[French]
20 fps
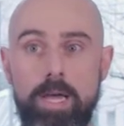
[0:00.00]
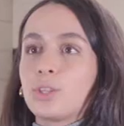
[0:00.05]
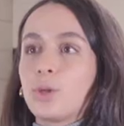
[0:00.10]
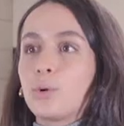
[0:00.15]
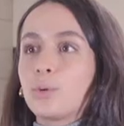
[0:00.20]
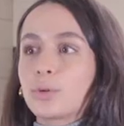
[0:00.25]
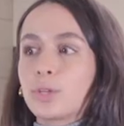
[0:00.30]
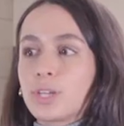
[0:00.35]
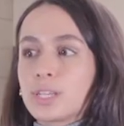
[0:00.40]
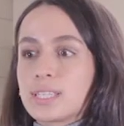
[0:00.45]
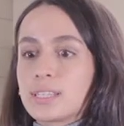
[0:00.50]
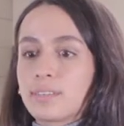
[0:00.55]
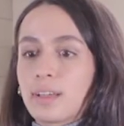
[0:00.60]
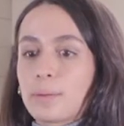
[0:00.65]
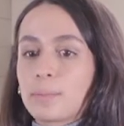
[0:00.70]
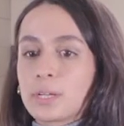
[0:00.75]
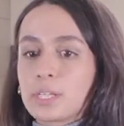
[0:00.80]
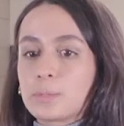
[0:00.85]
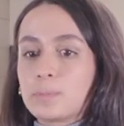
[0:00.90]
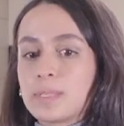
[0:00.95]
Donc, euh, c'est
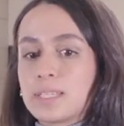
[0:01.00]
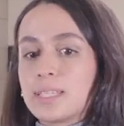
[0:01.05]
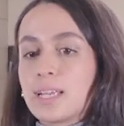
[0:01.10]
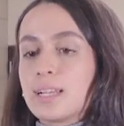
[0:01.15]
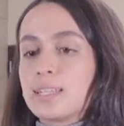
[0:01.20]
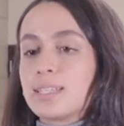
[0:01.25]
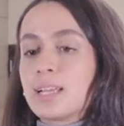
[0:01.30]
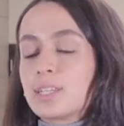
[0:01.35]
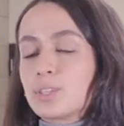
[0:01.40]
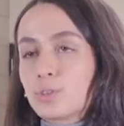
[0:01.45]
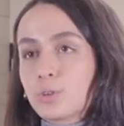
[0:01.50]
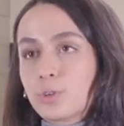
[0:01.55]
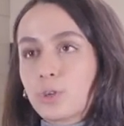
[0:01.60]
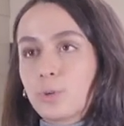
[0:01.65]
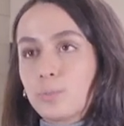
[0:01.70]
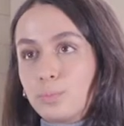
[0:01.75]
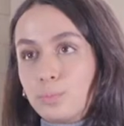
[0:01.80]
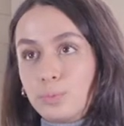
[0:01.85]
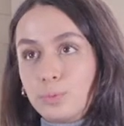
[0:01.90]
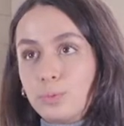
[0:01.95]
vraiment une spécialisation qui
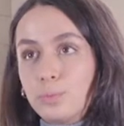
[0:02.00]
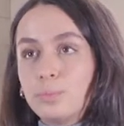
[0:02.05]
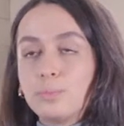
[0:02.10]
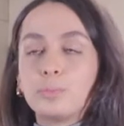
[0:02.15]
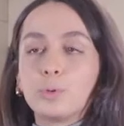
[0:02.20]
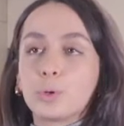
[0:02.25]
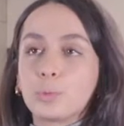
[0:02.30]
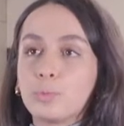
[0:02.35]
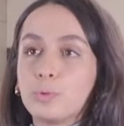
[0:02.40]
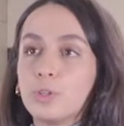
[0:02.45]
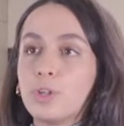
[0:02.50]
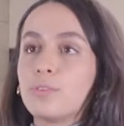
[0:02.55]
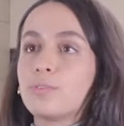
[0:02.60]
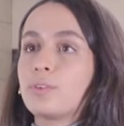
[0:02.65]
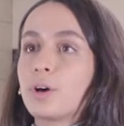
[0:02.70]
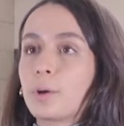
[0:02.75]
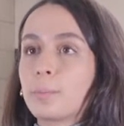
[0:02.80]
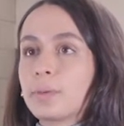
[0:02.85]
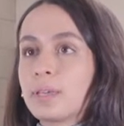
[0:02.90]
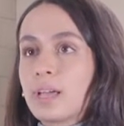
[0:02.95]
a pour but de
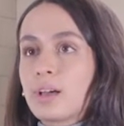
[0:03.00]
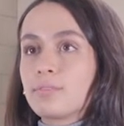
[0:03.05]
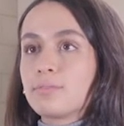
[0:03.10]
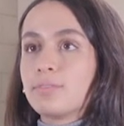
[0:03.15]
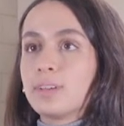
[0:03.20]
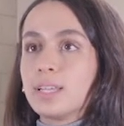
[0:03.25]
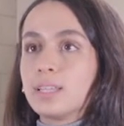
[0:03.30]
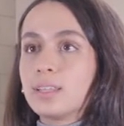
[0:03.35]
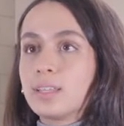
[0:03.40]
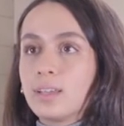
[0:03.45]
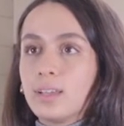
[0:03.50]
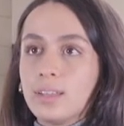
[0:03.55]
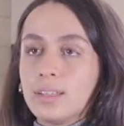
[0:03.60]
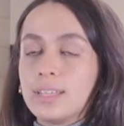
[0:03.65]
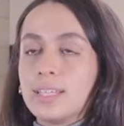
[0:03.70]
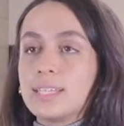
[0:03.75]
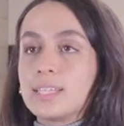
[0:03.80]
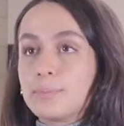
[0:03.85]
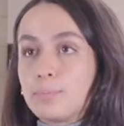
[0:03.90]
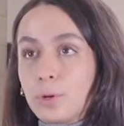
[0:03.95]
former, en fait,
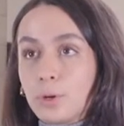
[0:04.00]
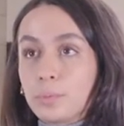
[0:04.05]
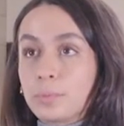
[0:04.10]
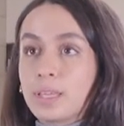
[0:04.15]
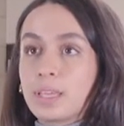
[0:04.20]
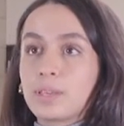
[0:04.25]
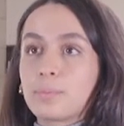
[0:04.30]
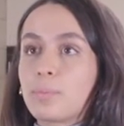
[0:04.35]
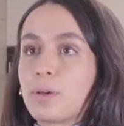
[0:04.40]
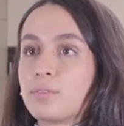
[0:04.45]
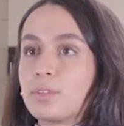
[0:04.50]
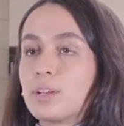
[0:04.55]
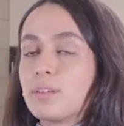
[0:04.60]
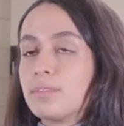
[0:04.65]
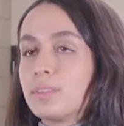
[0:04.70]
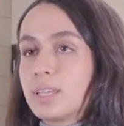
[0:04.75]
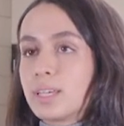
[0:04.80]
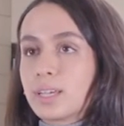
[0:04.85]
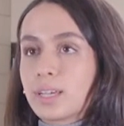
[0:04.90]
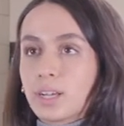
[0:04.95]
des diplômés qui peuvent
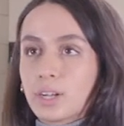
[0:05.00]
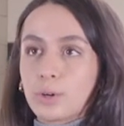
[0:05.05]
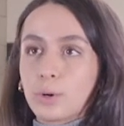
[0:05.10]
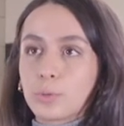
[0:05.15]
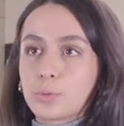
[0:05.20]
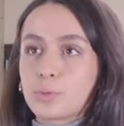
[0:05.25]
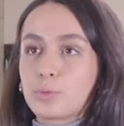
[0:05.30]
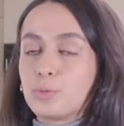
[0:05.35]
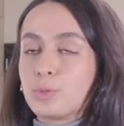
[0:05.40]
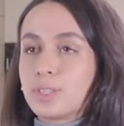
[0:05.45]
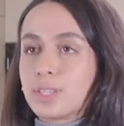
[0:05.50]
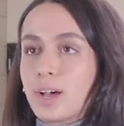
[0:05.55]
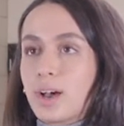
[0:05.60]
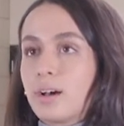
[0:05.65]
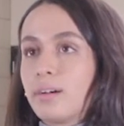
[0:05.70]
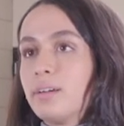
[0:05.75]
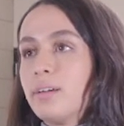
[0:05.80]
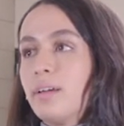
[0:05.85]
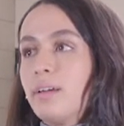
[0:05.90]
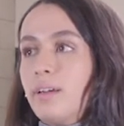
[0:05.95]
devenir
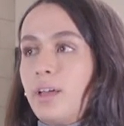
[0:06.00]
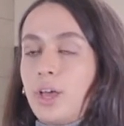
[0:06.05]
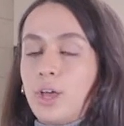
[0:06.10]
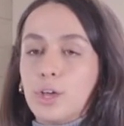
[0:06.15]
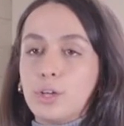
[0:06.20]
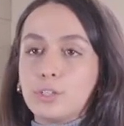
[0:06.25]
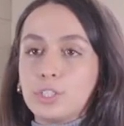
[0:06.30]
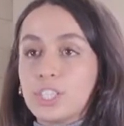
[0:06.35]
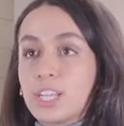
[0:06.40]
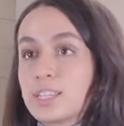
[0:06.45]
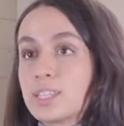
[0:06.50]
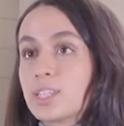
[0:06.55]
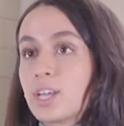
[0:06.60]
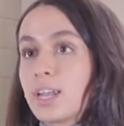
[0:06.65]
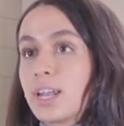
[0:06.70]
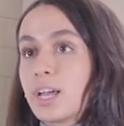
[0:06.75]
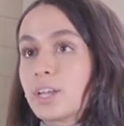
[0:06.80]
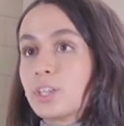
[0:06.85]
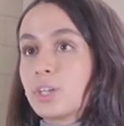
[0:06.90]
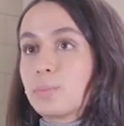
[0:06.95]
consultants, euh,
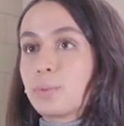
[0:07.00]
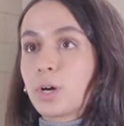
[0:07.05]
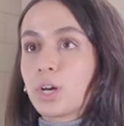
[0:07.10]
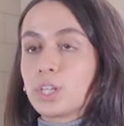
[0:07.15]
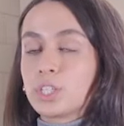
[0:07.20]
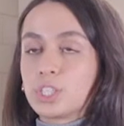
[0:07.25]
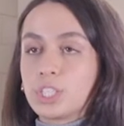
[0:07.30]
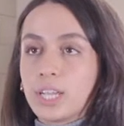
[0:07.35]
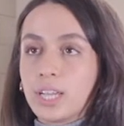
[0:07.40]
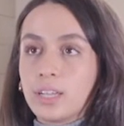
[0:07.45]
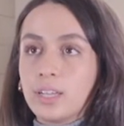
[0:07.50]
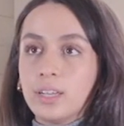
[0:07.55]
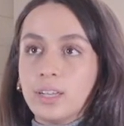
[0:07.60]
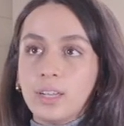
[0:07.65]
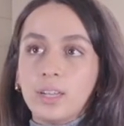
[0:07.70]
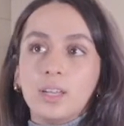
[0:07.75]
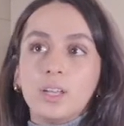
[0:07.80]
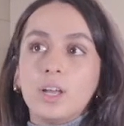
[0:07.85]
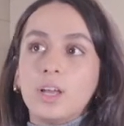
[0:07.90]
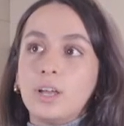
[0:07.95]
gestionnaires de projets,
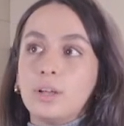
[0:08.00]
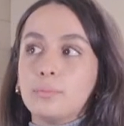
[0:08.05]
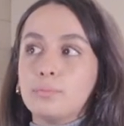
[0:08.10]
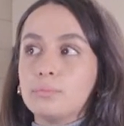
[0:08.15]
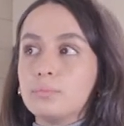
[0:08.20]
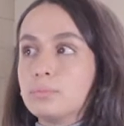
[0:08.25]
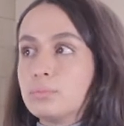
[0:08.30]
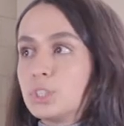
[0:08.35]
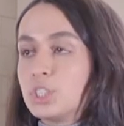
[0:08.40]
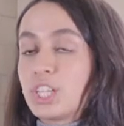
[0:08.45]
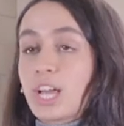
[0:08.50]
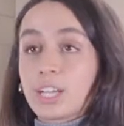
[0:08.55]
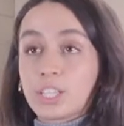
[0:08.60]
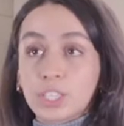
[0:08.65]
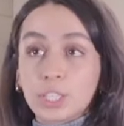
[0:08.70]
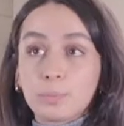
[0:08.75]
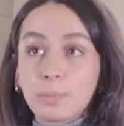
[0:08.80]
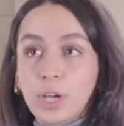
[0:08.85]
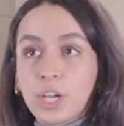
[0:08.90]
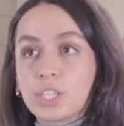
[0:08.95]
euh,
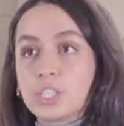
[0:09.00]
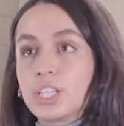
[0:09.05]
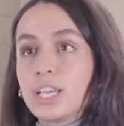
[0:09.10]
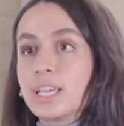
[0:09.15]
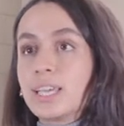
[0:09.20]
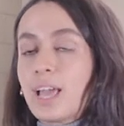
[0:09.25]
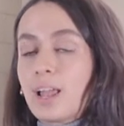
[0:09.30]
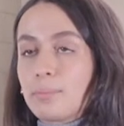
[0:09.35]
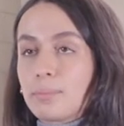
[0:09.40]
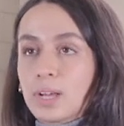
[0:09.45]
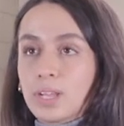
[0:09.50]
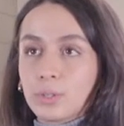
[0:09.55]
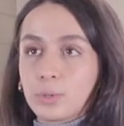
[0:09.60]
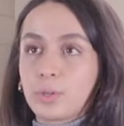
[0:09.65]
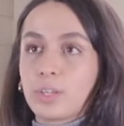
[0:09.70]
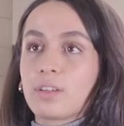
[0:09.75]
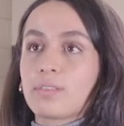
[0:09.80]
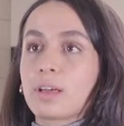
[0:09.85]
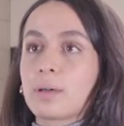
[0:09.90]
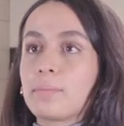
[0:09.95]
chargé de projet également.
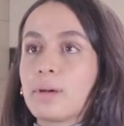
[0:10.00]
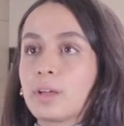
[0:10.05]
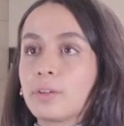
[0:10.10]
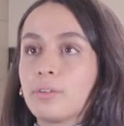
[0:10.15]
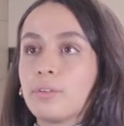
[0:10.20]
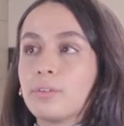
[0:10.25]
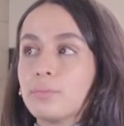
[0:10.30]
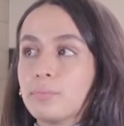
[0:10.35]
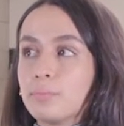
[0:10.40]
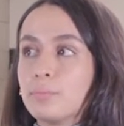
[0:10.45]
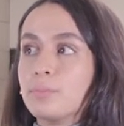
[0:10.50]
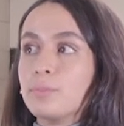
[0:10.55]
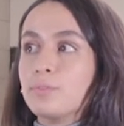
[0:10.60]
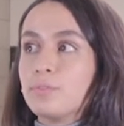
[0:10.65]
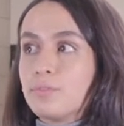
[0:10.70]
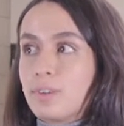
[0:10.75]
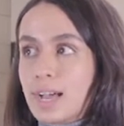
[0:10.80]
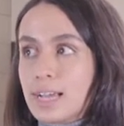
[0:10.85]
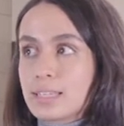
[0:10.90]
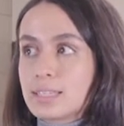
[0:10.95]
Donc, il y a vraiment une
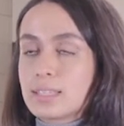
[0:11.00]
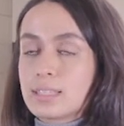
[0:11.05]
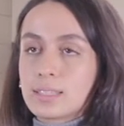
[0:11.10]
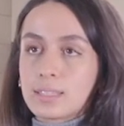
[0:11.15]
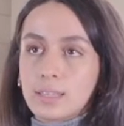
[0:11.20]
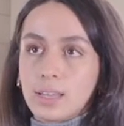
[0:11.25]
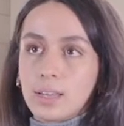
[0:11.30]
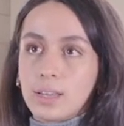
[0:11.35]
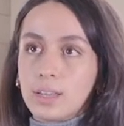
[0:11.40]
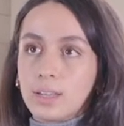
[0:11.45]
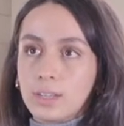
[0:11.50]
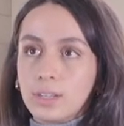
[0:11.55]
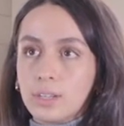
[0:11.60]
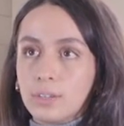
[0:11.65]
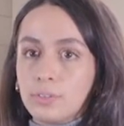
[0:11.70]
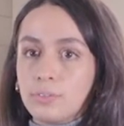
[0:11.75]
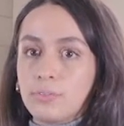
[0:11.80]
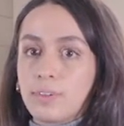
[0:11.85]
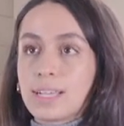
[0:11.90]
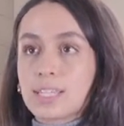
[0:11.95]
vaste, euh,
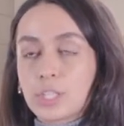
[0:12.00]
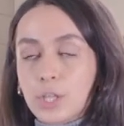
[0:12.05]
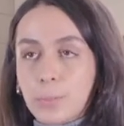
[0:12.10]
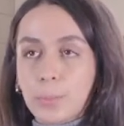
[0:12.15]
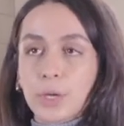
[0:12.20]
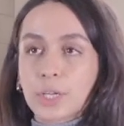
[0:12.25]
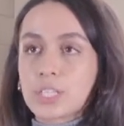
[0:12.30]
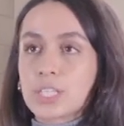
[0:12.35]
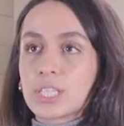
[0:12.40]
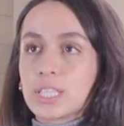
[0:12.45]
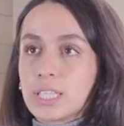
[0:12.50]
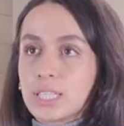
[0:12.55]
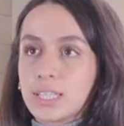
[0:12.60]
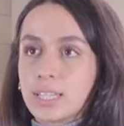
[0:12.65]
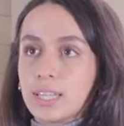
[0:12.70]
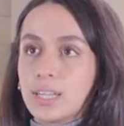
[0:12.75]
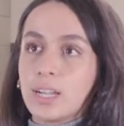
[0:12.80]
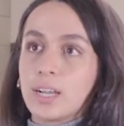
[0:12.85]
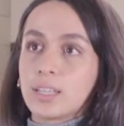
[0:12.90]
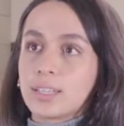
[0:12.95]
une vaste
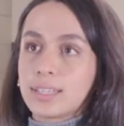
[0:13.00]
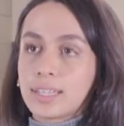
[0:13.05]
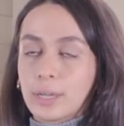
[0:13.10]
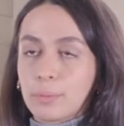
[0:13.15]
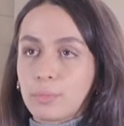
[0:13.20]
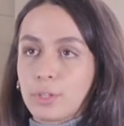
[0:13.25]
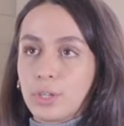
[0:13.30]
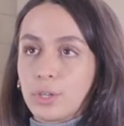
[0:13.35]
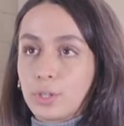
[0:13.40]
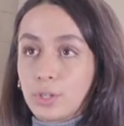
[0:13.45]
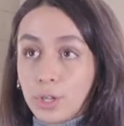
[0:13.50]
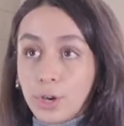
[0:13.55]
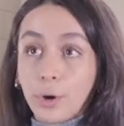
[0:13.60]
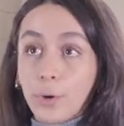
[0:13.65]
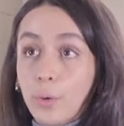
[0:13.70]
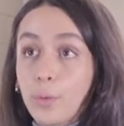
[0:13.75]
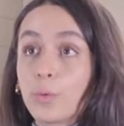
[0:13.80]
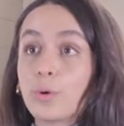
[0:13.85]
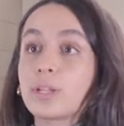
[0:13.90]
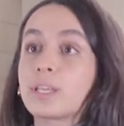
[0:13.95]
opportunité là, en termes de,
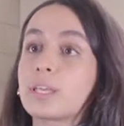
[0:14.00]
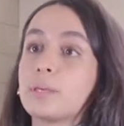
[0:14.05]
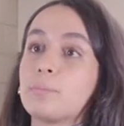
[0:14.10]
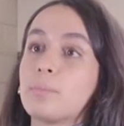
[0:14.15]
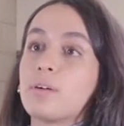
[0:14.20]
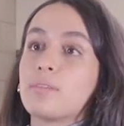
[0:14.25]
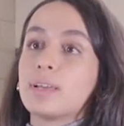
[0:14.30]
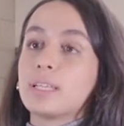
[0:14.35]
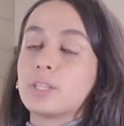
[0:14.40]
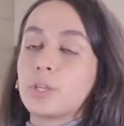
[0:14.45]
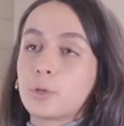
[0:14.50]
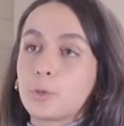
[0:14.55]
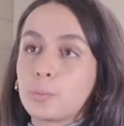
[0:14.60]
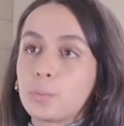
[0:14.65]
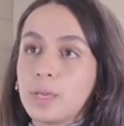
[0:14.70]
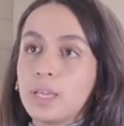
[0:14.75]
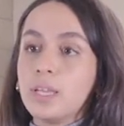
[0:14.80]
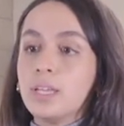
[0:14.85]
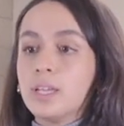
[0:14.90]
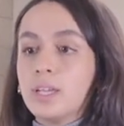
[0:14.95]
rôles qui peuvent être
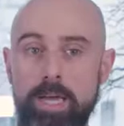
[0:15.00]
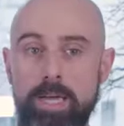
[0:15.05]
occupés.